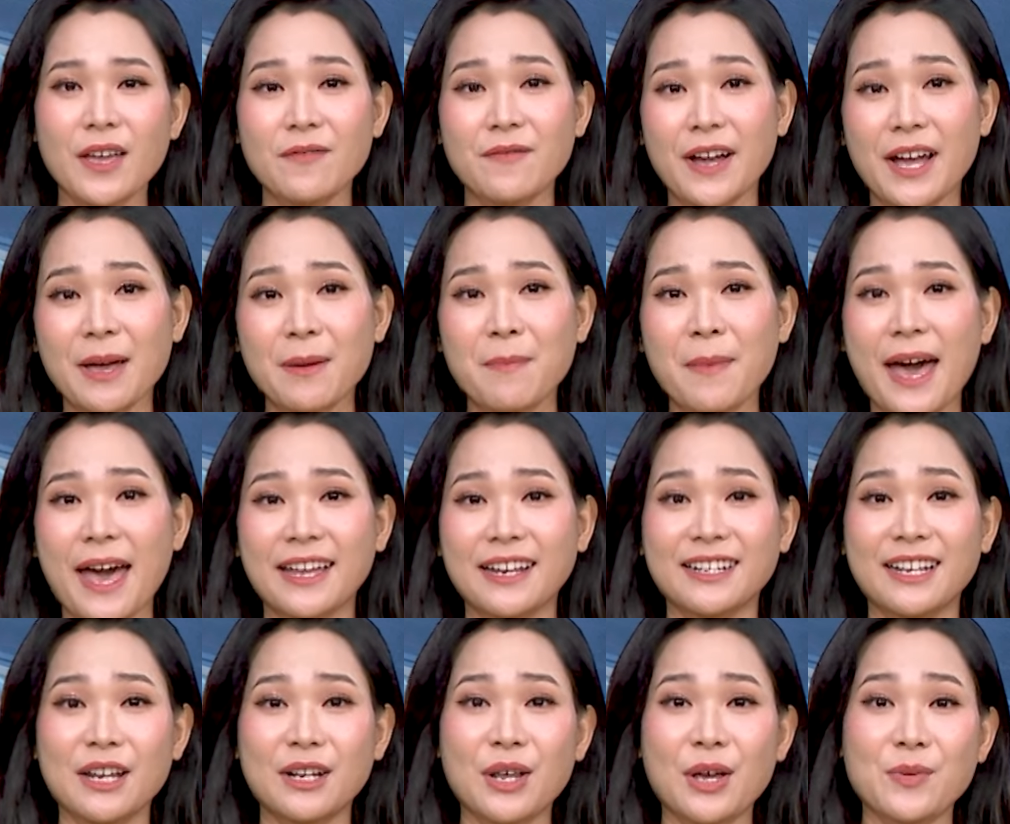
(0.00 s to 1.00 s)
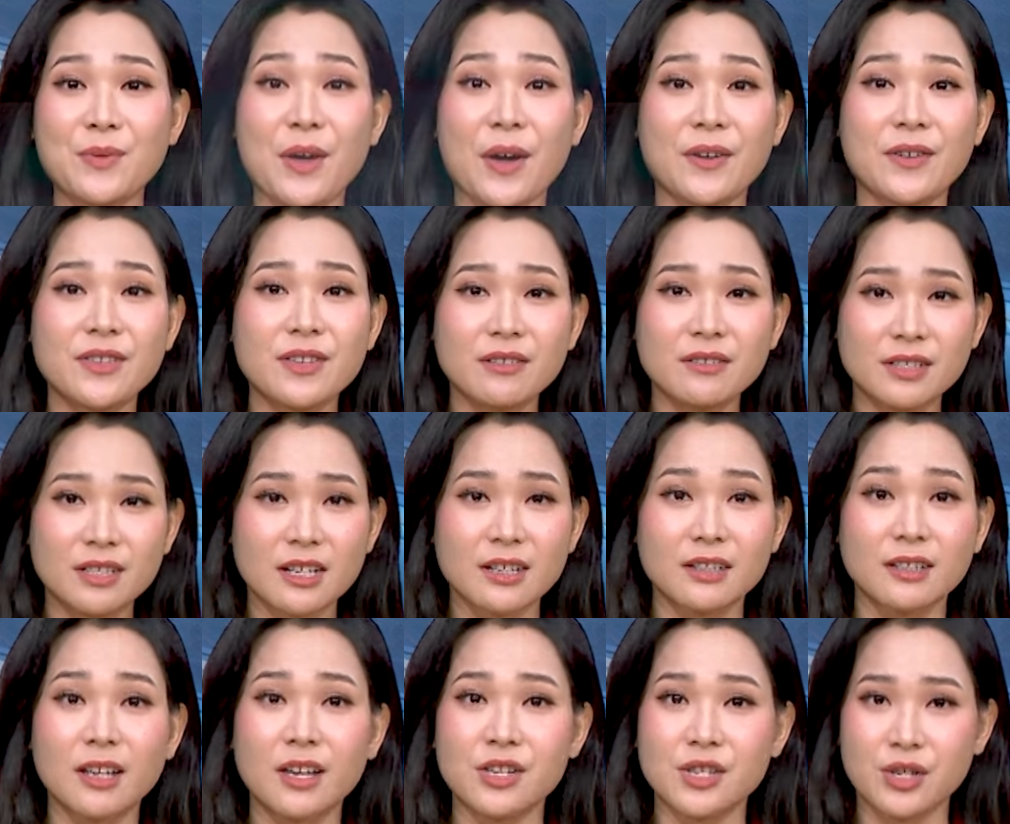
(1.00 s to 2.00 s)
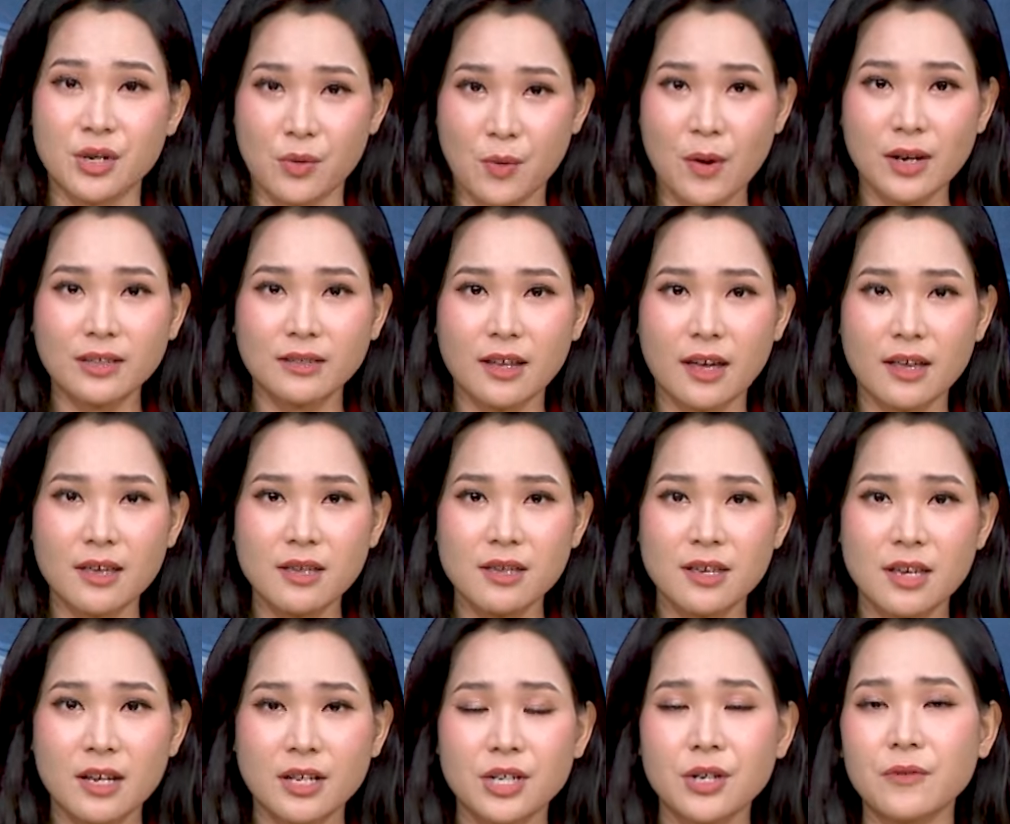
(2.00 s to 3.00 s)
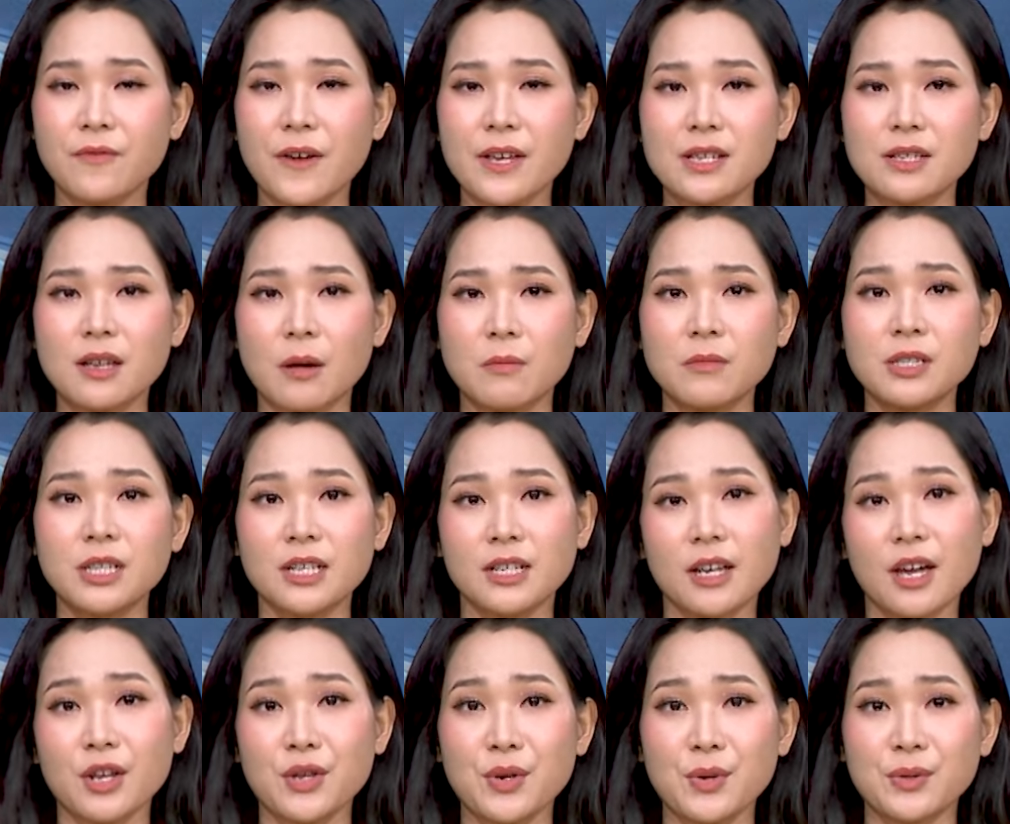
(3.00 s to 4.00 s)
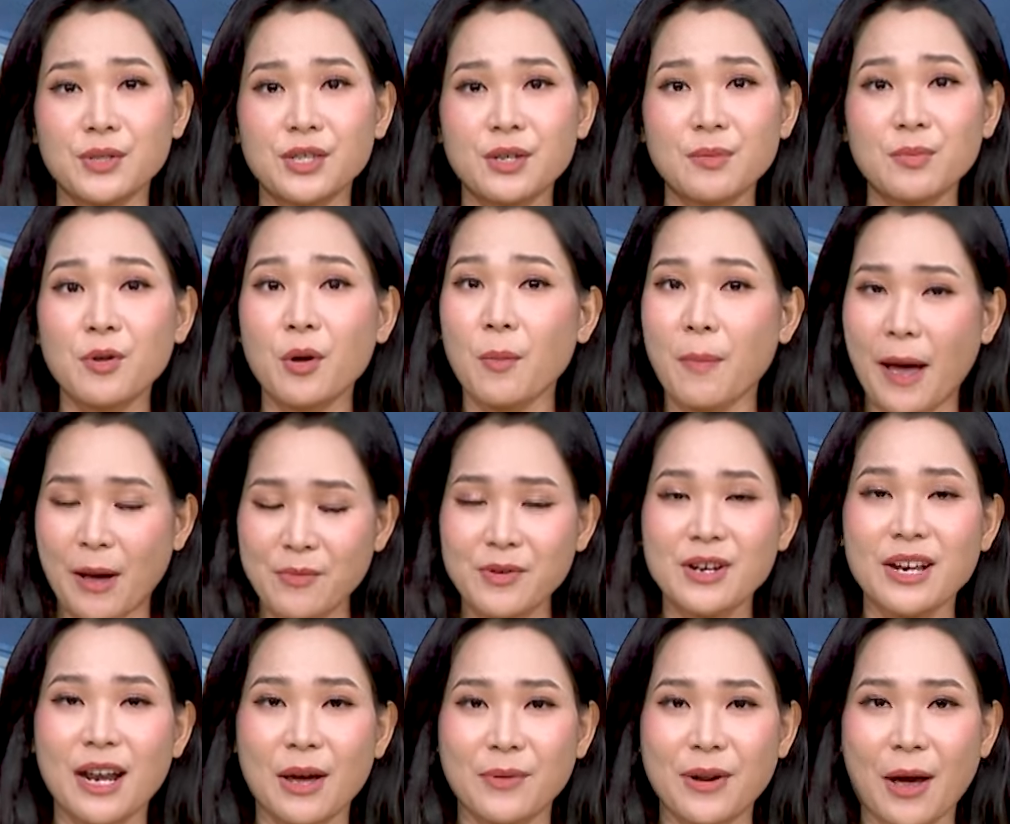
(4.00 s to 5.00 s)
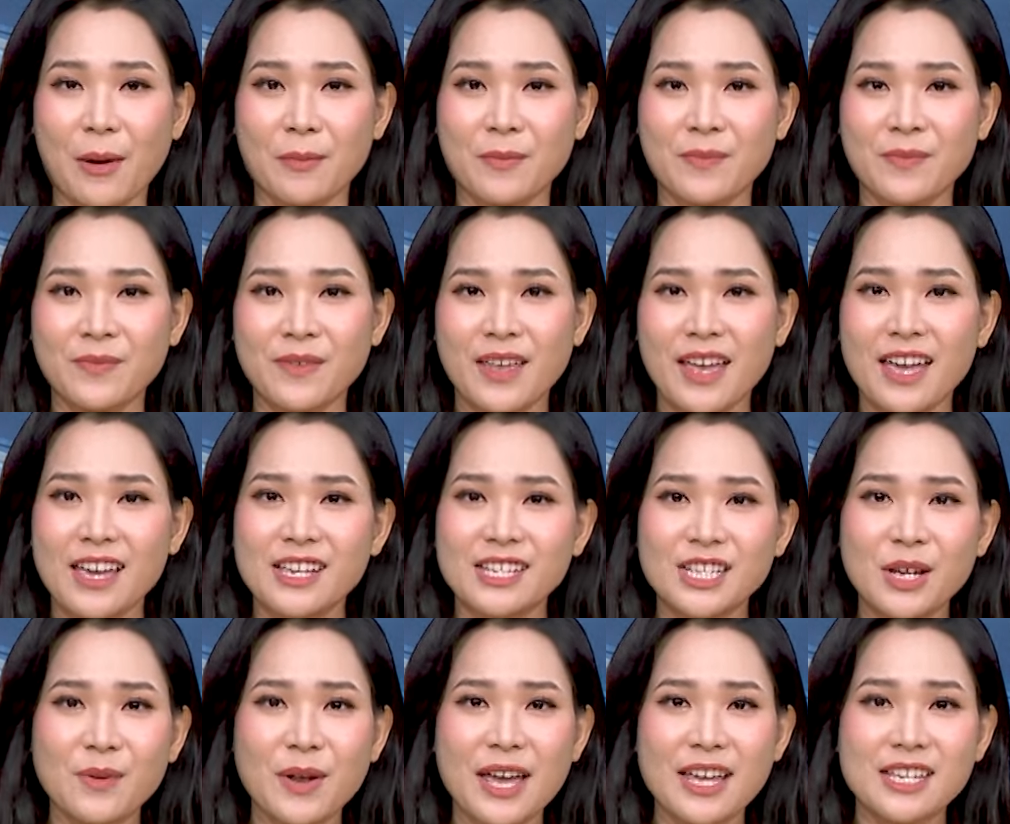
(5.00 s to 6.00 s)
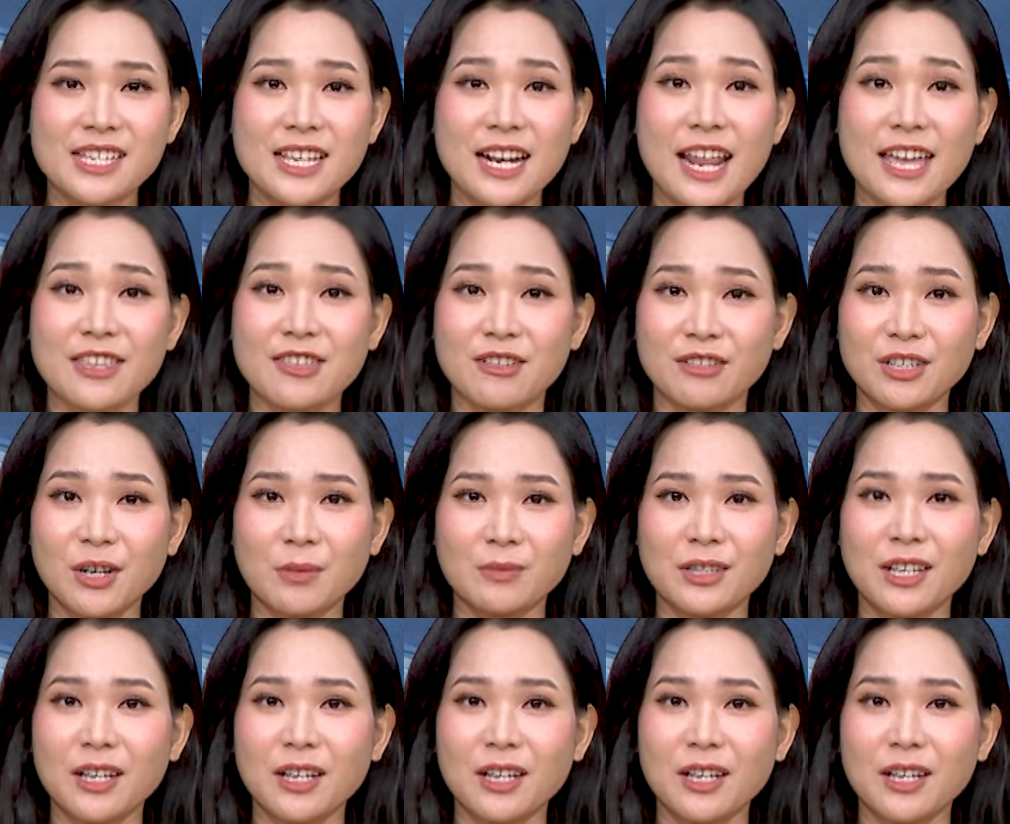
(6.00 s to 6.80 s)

vị và các bạn đang theo dõi chương trình Thời sự quốc tế được phát sóng trên kênh youtube của báo Người Lao động. Sau đây sẽ là những